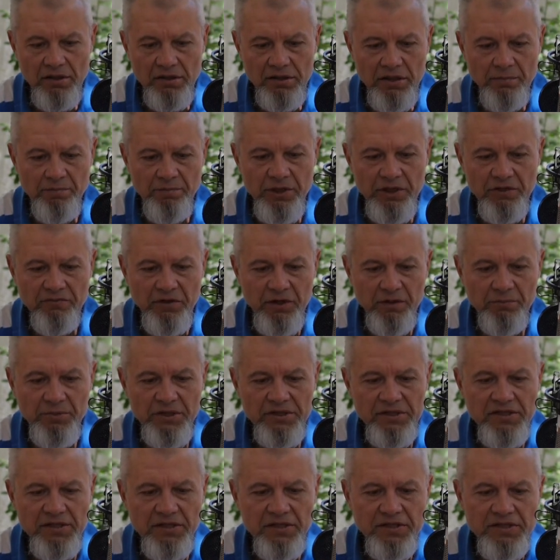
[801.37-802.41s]
На первое
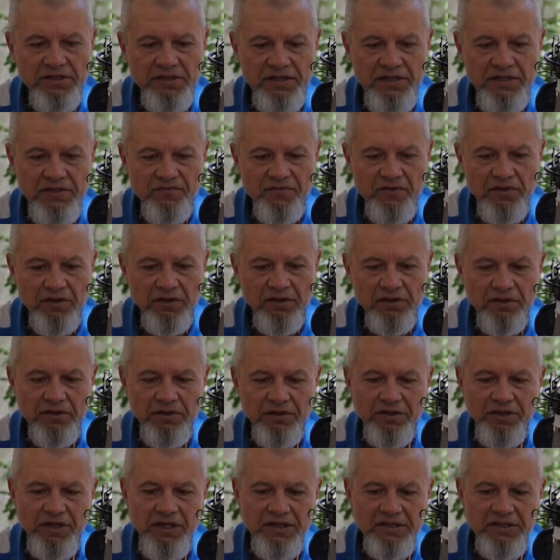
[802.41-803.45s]
место, естественно,
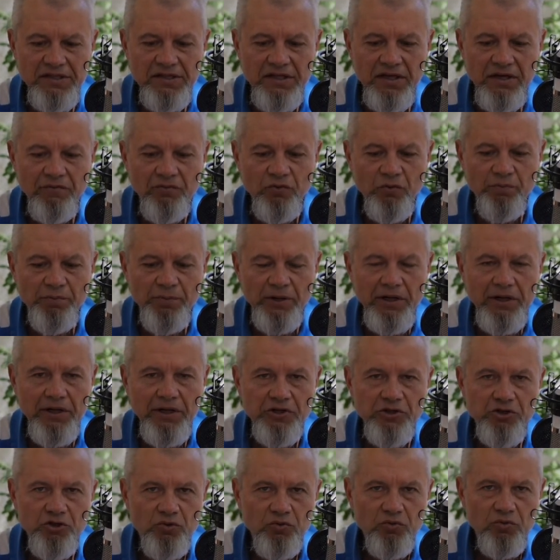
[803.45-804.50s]
я ставлю
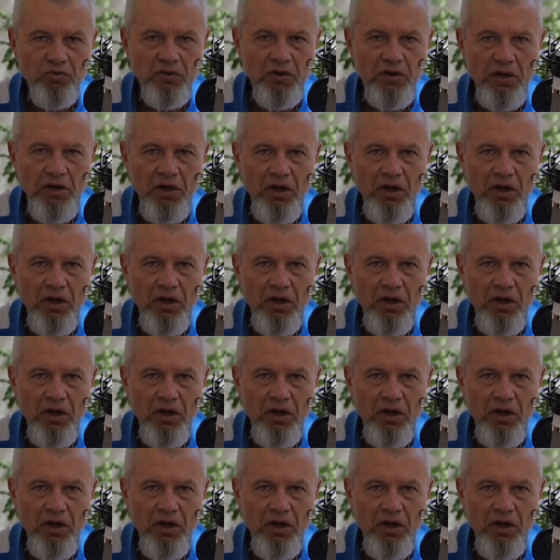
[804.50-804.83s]
петличку